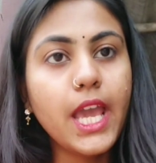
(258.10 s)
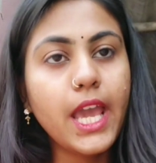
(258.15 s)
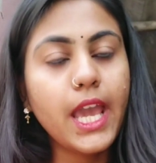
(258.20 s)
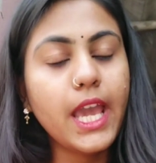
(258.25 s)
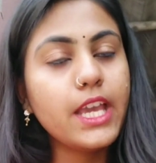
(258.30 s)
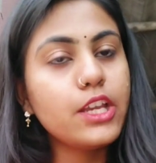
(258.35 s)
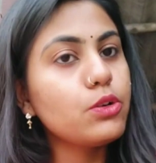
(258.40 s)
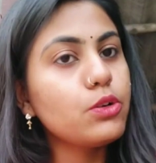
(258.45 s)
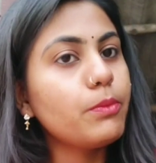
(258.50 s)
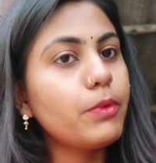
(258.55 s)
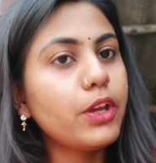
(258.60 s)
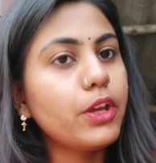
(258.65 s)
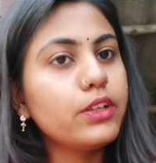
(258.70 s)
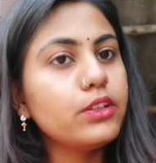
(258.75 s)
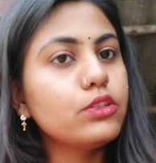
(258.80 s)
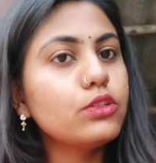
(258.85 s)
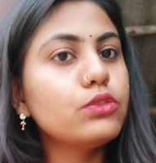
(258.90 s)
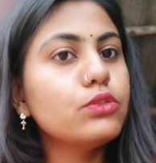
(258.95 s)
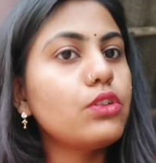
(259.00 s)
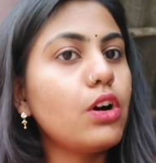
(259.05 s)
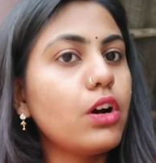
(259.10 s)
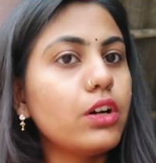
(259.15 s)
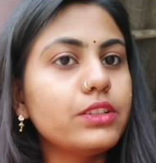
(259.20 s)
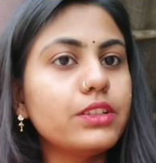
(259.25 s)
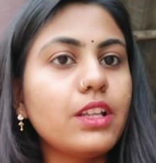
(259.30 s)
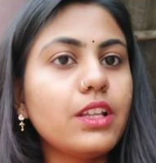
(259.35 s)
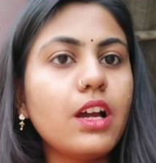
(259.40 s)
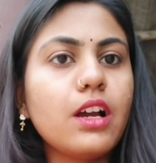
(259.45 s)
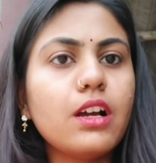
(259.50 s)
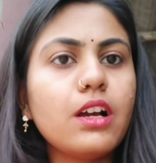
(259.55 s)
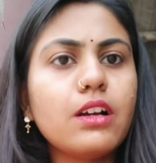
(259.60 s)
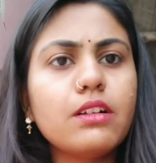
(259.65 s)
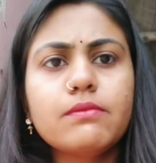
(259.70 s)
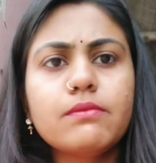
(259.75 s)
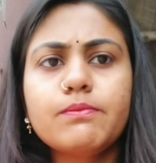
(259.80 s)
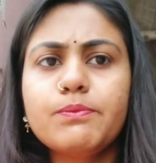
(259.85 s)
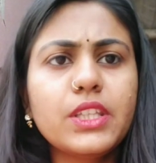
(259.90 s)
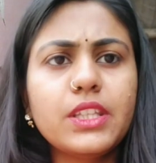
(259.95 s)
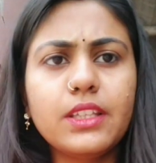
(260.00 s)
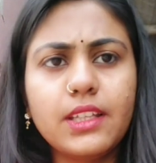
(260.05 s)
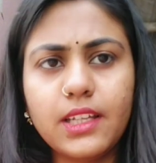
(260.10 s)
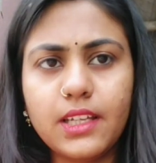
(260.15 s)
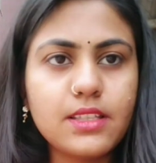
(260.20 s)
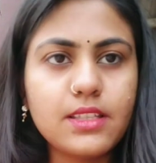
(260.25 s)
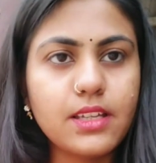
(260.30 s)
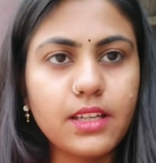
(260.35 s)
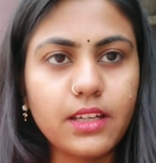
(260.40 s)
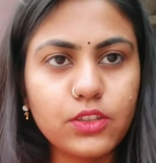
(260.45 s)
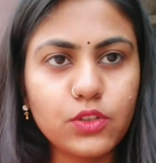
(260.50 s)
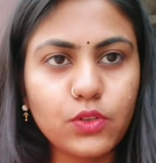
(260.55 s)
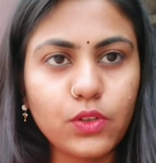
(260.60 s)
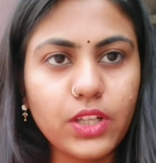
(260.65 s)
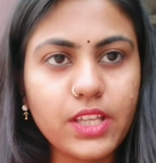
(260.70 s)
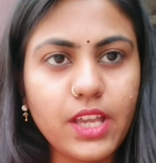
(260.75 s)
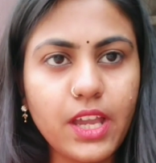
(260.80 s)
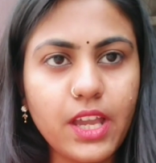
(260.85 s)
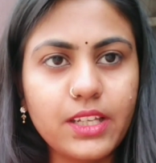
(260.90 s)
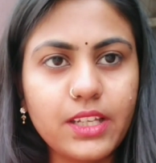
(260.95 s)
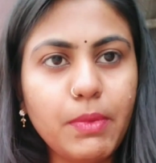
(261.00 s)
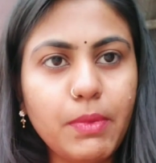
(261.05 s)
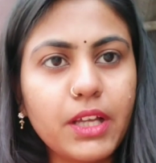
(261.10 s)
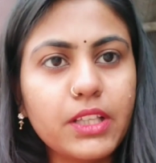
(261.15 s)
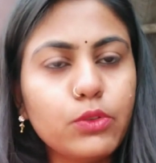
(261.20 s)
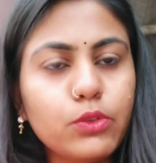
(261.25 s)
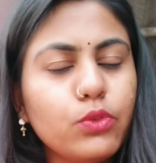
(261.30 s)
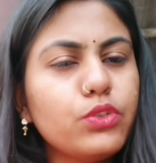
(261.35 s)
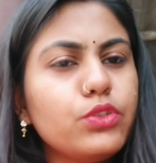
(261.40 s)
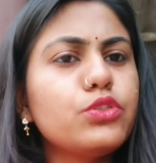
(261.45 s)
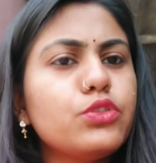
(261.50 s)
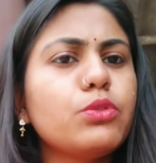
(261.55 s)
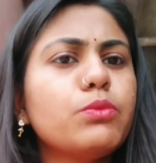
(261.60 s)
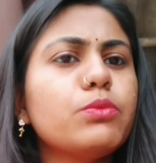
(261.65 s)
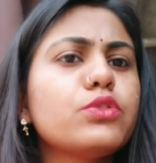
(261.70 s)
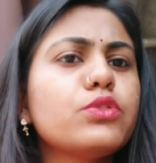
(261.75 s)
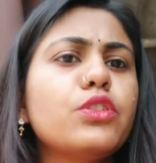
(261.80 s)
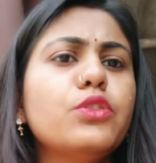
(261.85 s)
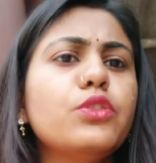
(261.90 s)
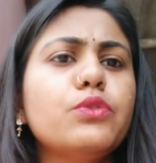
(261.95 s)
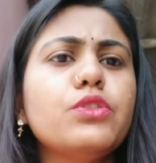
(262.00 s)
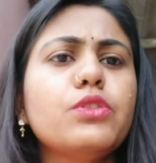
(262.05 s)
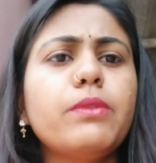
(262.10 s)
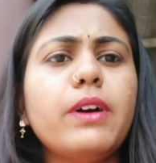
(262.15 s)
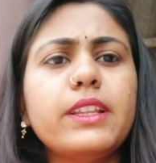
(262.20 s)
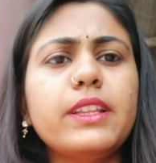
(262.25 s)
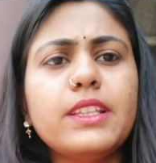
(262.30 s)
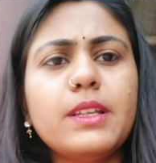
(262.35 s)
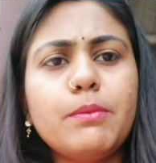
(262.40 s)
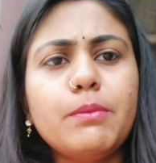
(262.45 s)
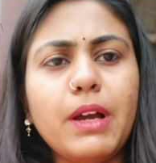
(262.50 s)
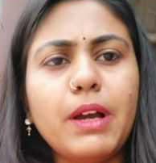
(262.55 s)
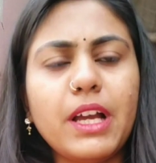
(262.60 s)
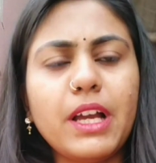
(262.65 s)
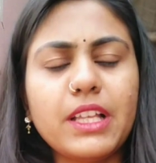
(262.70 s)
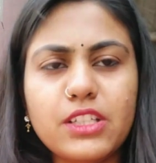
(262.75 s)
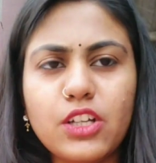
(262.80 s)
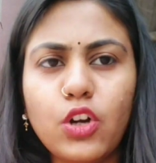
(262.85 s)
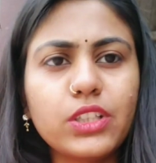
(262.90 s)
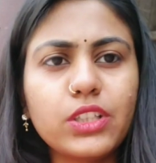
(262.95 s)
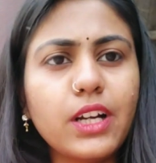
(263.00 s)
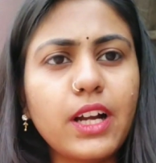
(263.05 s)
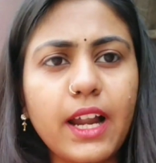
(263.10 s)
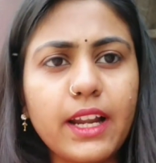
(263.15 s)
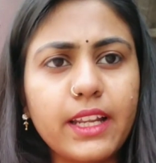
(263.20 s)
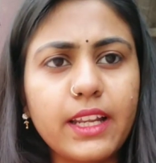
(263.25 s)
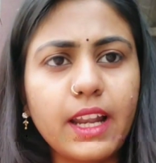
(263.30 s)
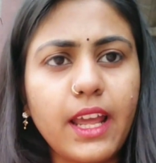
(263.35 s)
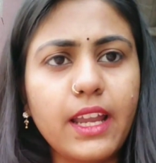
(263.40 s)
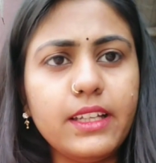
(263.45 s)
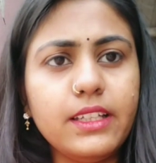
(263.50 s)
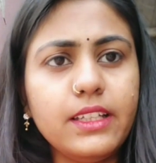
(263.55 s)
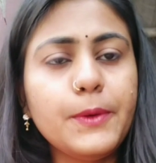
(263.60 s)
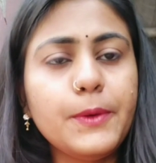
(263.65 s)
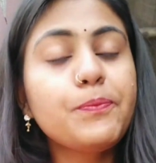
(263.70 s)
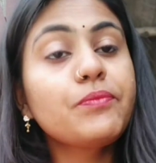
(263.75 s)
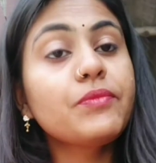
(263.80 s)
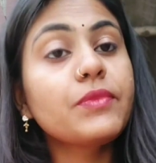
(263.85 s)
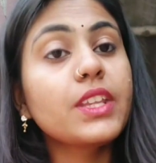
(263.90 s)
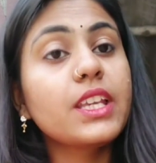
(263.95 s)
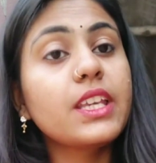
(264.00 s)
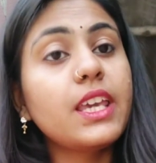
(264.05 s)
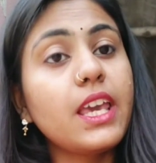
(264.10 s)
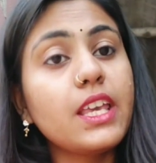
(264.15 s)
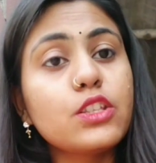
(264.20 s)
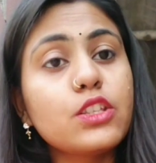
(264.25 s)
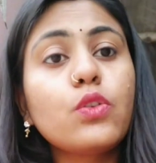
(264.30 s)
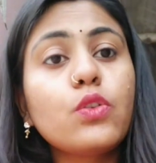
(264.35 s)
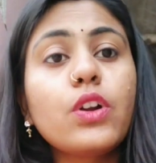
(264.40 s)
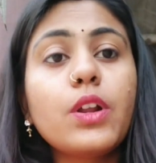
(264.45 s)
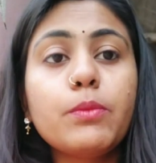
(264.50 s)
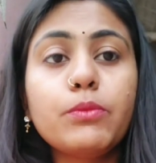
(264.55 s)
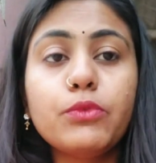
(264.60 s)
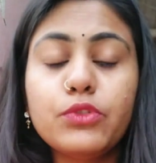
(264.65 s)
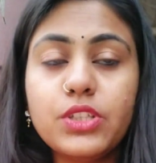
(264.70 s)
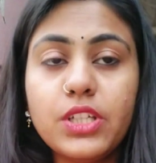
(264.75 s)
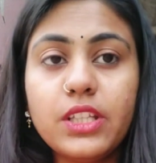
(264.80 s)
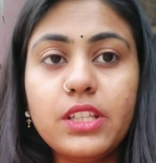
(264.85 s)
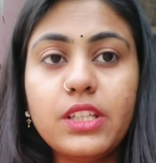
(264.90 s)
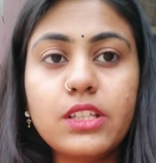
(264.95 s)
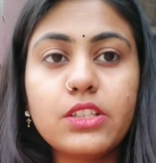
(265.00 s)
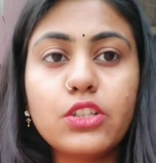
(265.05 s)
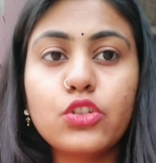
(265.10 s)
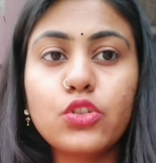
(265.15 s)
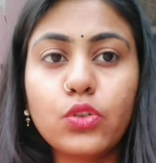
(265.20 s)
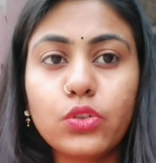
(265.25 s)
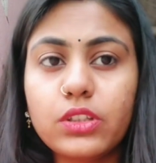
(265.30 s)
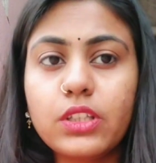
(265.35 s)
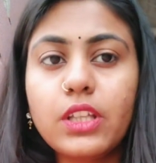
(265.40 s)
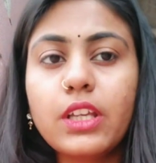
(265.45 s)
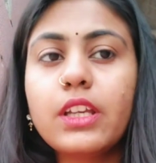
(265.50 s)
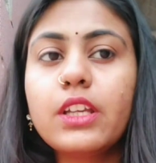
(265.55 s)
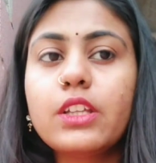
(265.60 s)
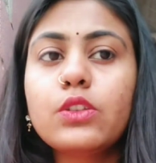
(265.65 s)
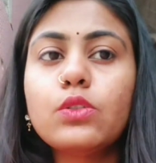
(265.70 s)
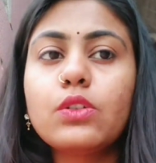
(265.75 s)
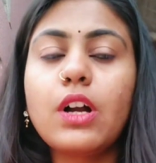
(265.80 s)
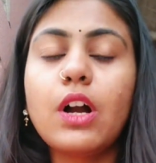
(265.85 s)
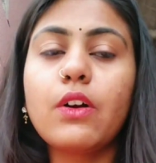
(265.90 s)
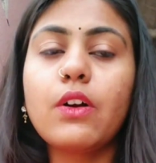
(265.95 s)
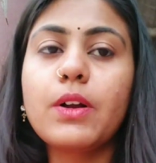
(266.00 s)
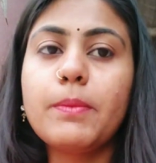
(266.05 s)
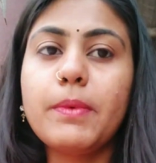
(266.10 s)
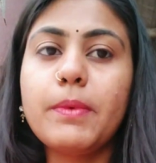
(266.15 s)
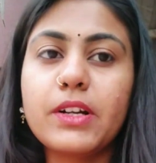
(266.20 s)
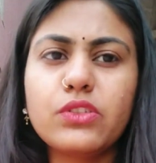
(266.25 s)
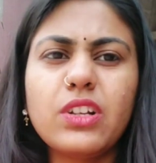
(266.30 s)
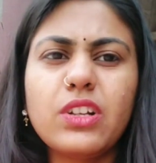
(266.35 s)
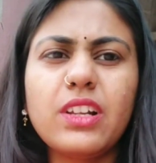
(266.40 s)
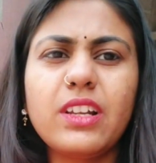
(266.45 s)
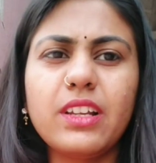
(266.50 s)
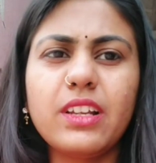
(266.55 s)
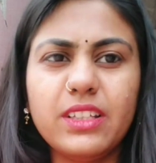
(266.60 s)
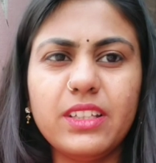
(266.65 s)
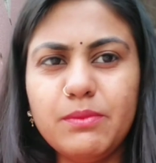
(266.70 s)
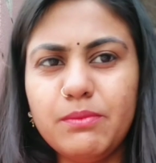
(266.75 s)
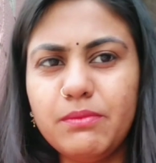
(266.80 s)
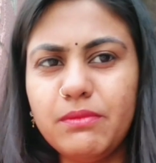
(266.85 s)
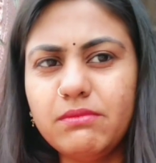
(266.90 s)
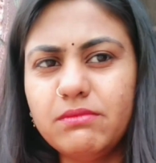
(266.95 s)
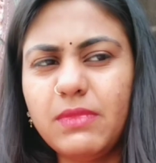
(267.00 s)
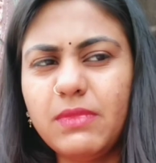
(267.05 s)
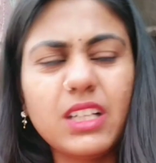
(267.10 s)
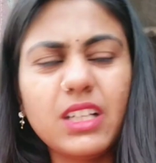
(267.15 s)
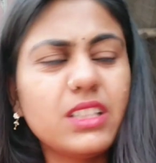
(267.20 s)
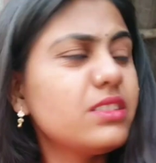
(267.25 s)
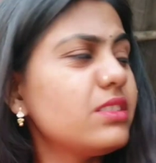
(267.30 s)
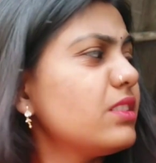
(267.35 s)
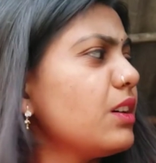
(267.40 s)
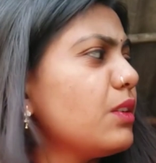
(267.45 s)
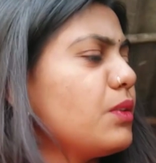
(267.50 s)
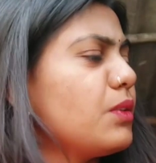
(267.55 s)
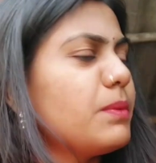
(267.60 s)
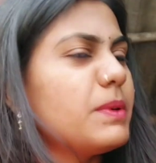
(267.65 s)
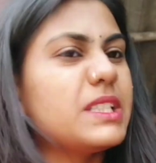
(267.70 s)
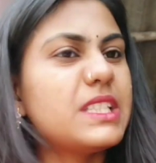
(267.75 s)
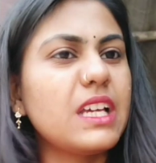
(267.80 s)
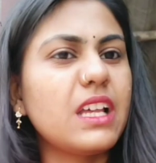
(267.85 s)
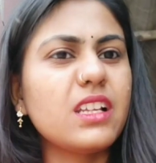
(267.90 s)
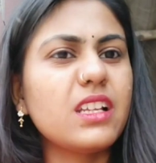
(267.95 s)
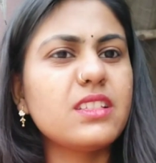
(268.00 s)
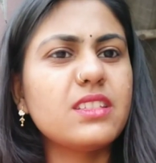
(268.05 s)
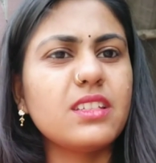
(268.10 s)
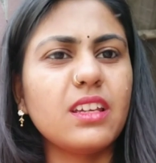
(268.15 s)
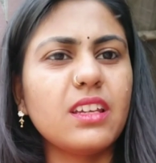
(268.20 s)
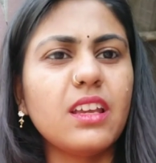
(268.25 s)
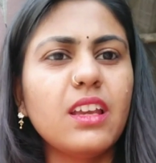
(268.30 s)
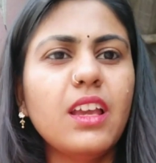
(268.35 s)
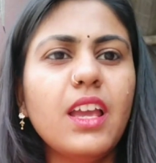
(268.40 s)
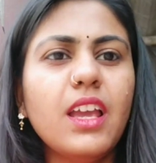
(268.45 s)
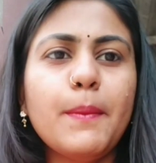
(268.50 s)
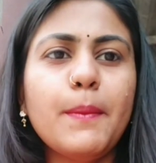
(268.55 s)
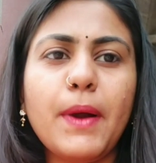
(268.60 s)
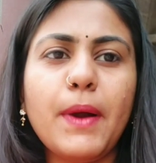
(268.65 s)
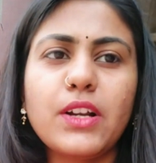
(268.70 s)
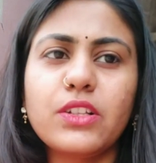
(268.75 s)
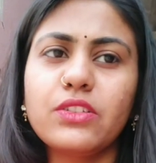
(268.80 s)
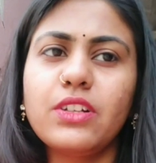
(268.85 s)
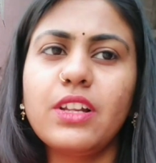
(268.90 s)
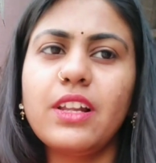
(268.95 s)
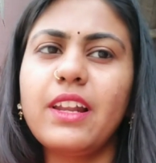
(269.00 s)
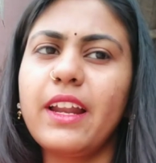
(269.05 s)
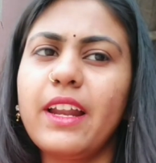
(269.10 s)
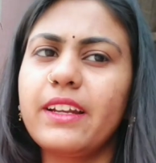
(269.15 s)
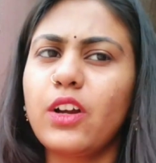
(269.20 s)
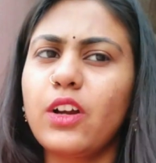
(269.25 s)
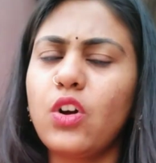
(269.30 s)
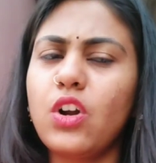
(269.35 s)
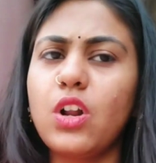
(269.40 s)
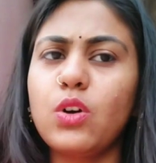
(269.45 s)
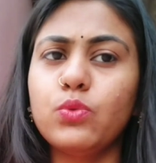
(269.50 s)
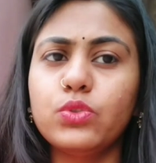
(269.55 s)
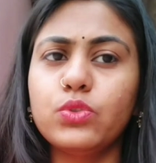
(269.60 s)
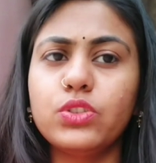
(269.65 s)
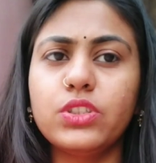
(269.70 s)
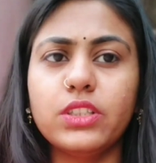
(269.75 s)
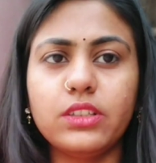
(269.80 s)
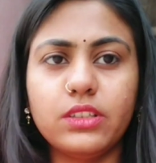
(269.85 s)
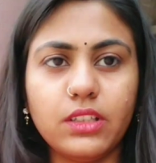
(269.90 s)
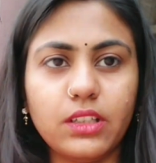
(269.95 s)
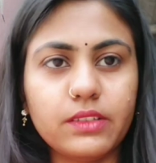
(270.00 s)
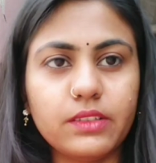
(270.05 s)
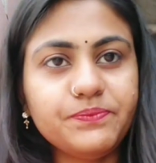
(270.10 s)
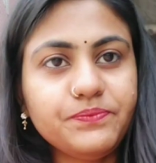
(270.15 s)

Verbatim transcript: এই সময় কিন্তু রন্দা পৃথিবীকে ছেড়ে চলে যায়নি বা ওই সমস্ত ইউটিউবারদের বাজে কথা কানে নেয়নি কেস করে বুঝিয়ে দিয়েছে সত্যিই কিন্তু কাউকে পার্সোনাল এই মাছটাও আবার জ্বালাচ্ছে পার্সোনাল অ্যাটাক করা উচিত না